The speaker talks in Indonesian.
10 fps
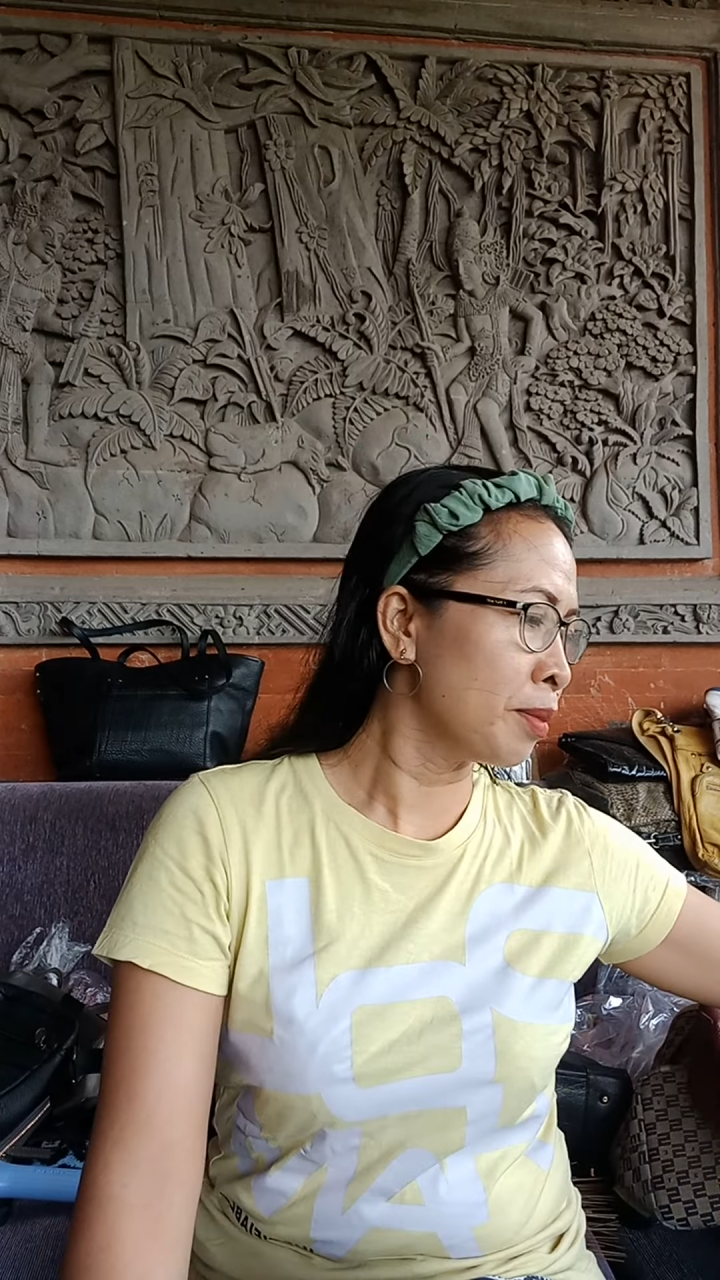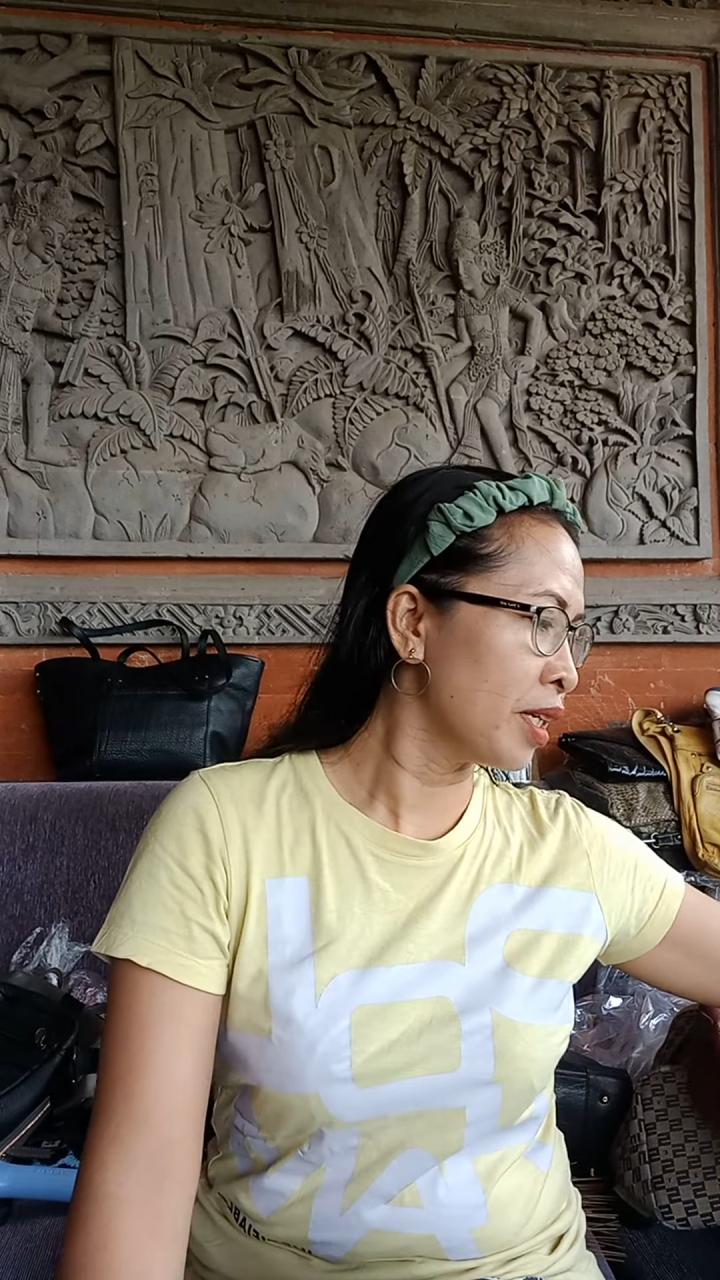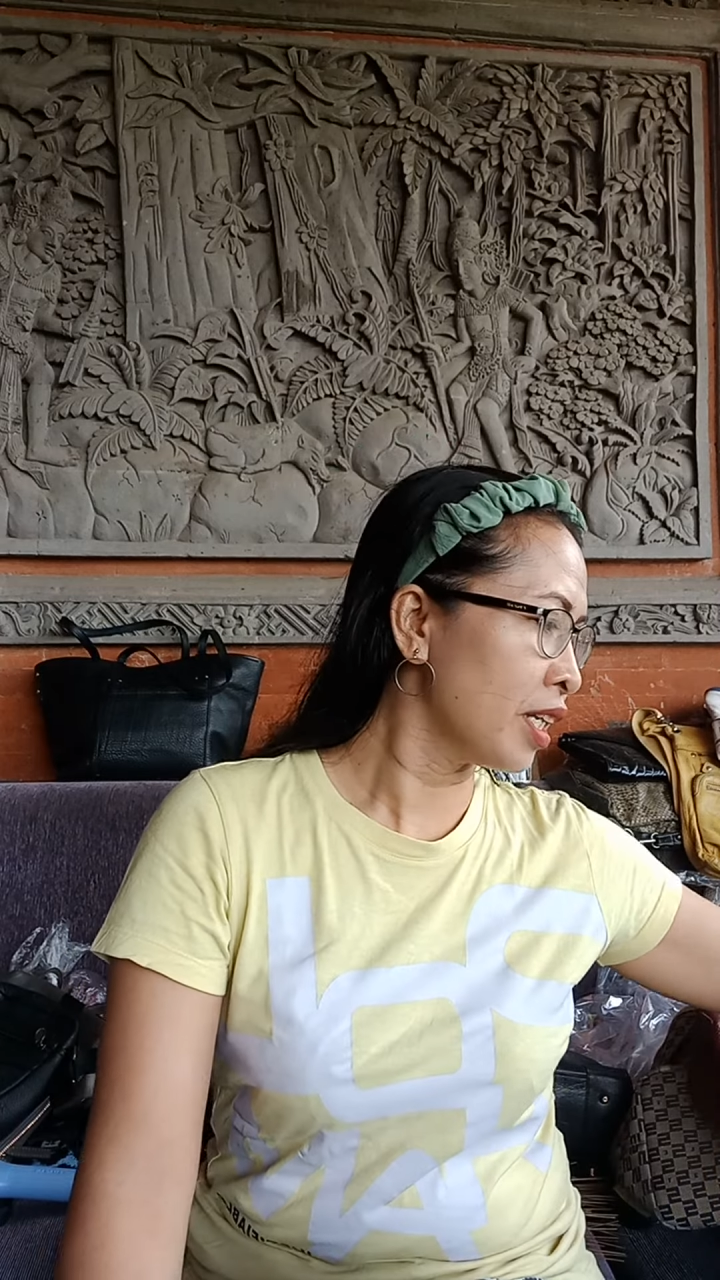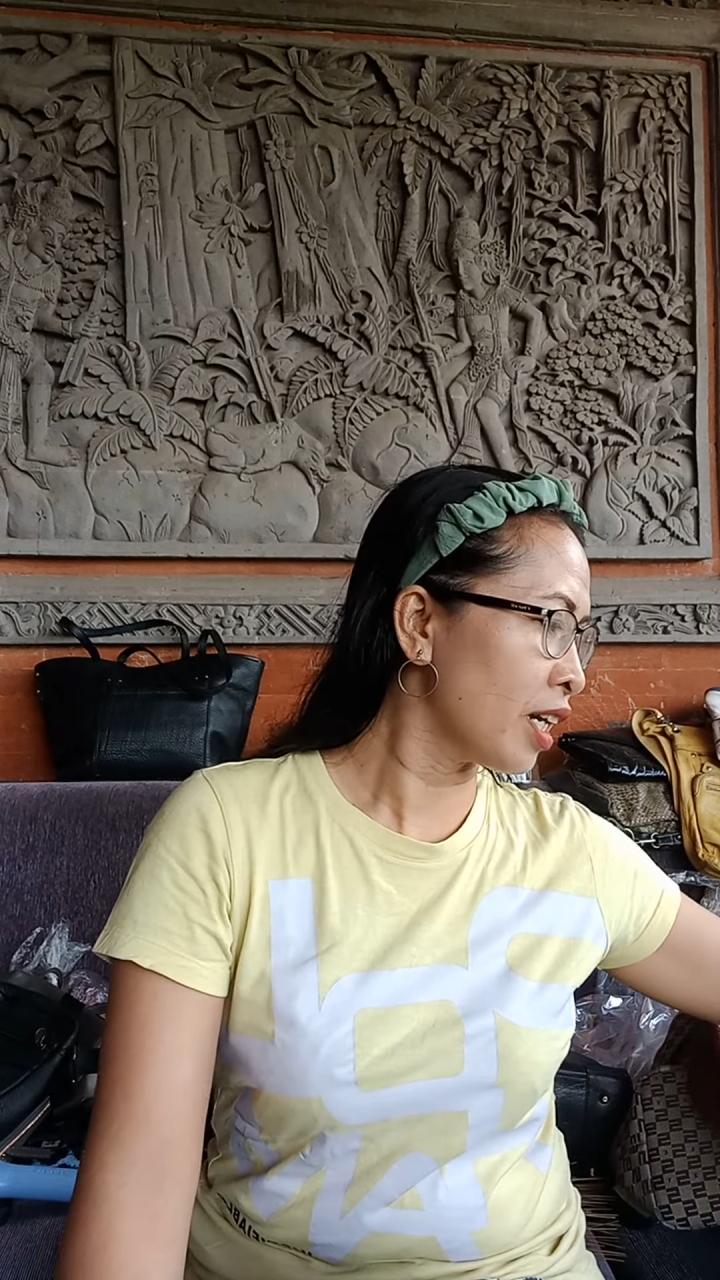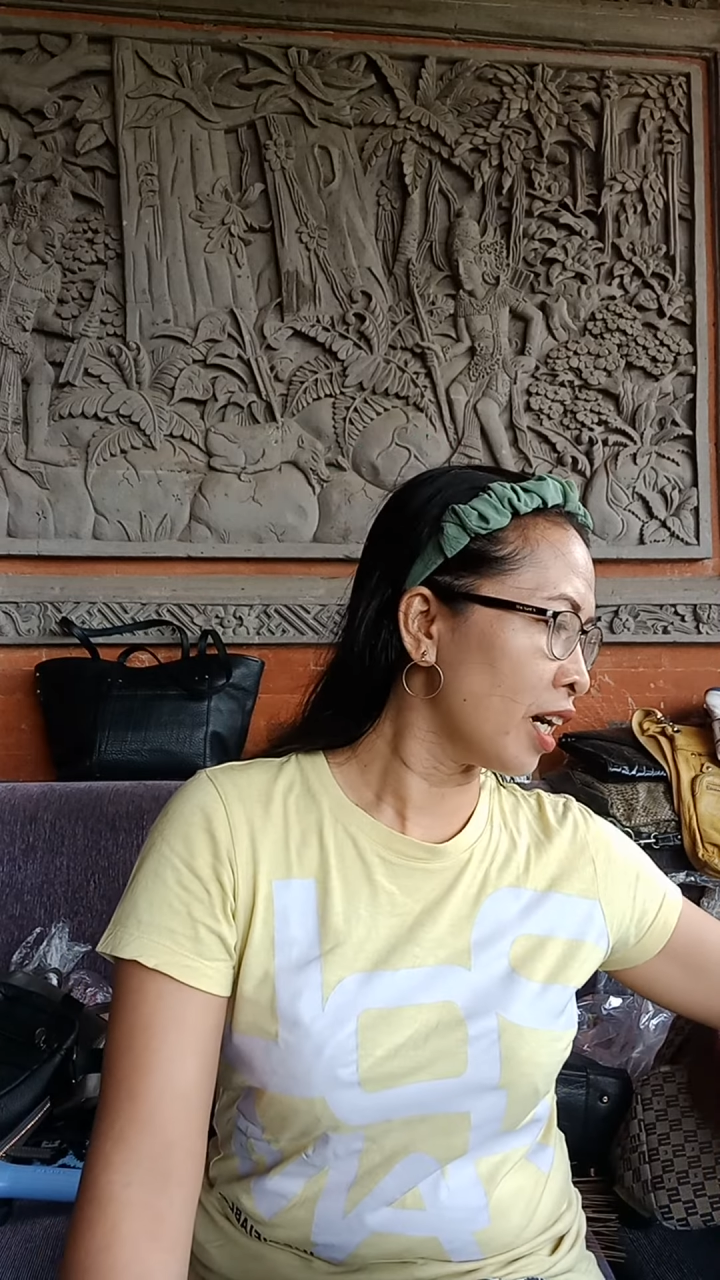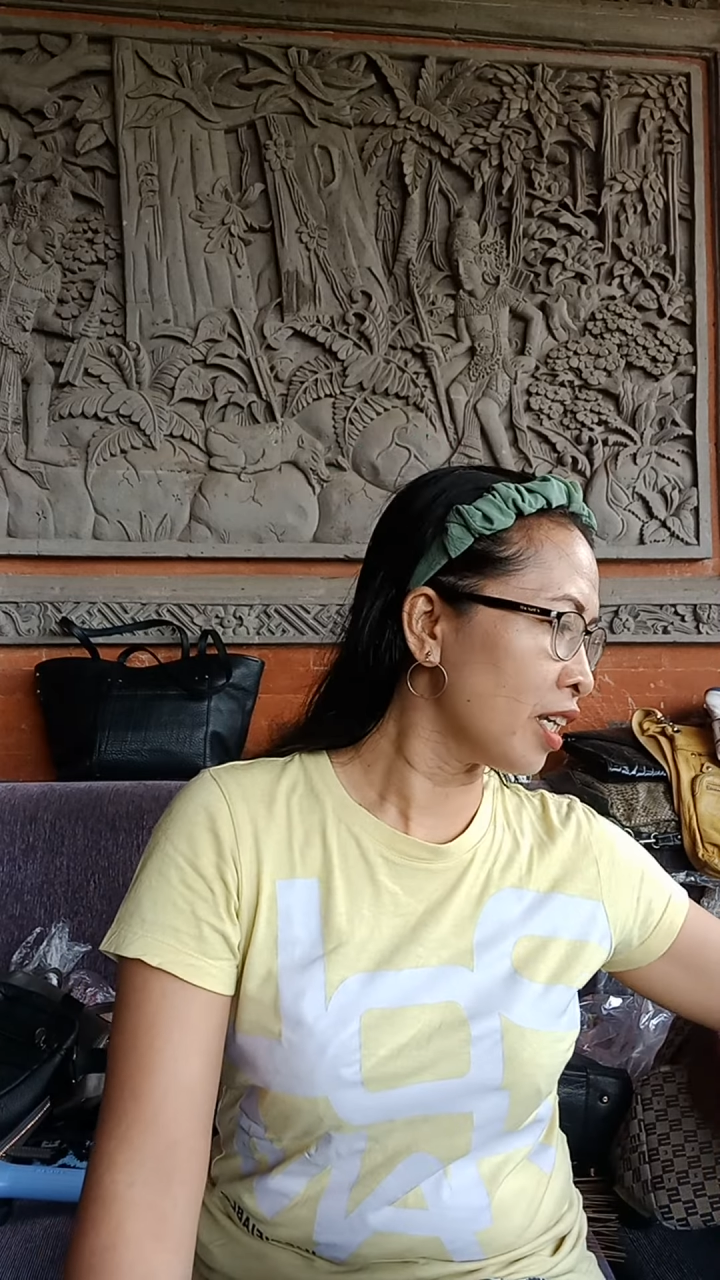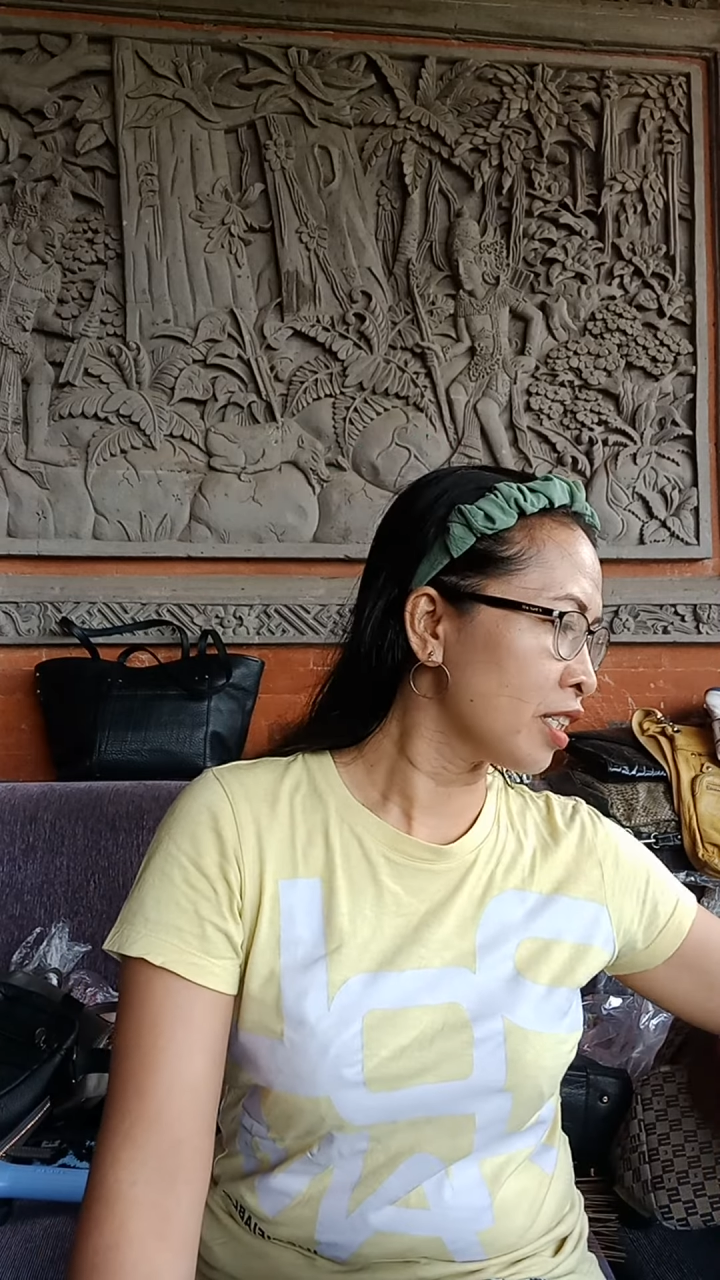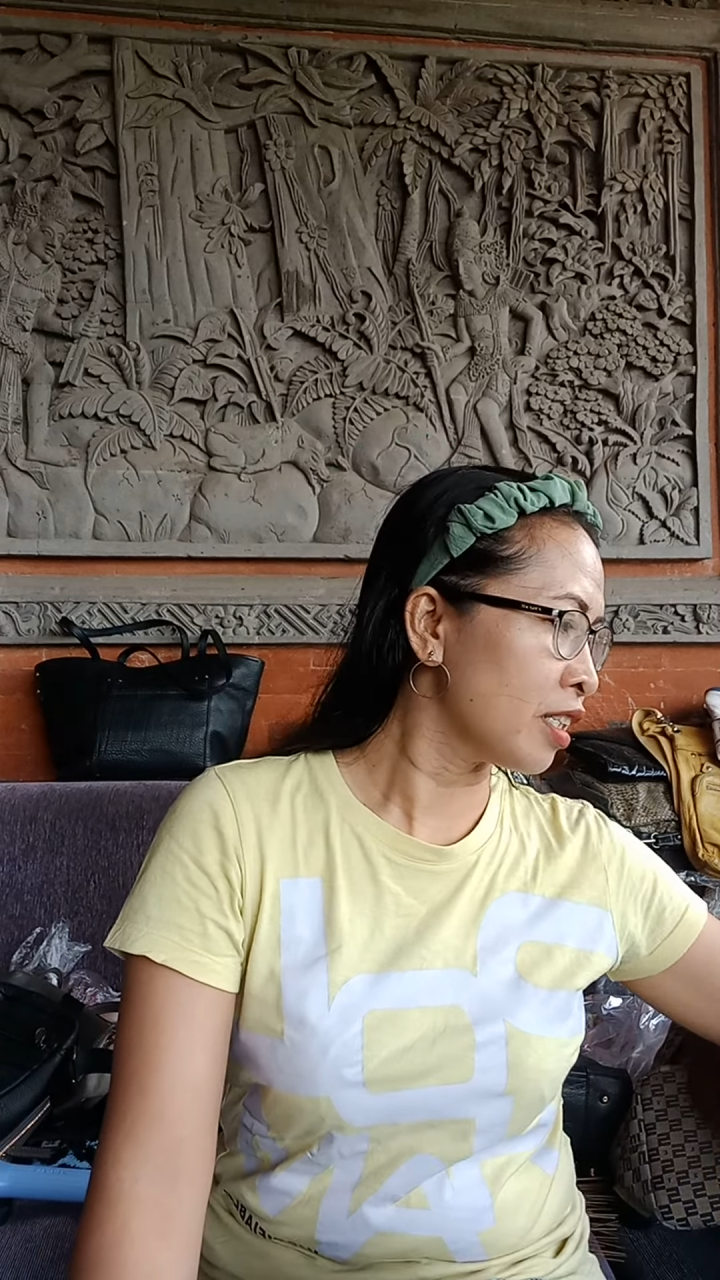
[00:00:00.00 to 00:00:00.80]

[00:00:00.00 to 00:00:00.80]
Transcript: ini kak